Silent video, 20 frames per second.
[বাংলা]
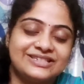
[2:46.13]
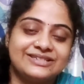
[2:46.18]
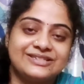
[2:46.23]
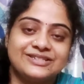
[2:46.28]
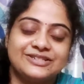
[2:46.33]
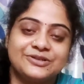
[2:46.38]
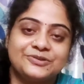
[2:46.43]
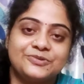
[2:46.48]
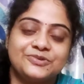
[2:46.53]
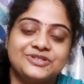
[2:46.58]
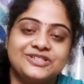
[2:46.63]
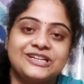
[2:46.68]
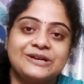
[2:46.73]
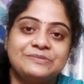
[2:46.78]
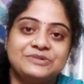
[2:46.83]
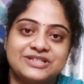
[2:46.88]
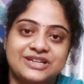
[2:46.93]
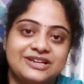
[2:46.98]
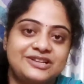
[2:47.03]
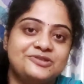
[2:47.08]
চেষ্টা করছি
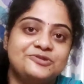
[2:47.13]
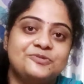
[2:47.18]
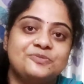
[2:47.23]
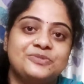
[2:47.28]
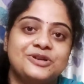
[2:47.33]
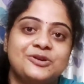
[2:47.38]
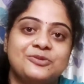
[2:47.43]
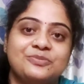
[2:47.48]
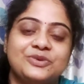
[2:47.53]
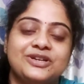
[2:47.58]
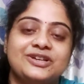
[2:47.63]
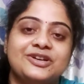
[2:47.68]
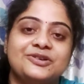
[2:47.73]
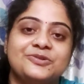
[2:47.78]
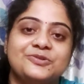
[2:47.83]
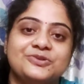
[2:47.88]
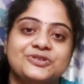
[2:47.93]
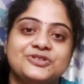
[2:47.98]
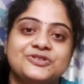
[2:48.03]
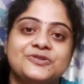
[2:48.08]
আমি জানি তোমরা অপেক্ষা
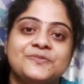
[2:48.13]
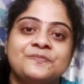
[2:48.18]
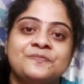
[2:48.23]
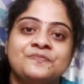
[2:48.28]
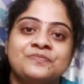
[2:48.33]
করছো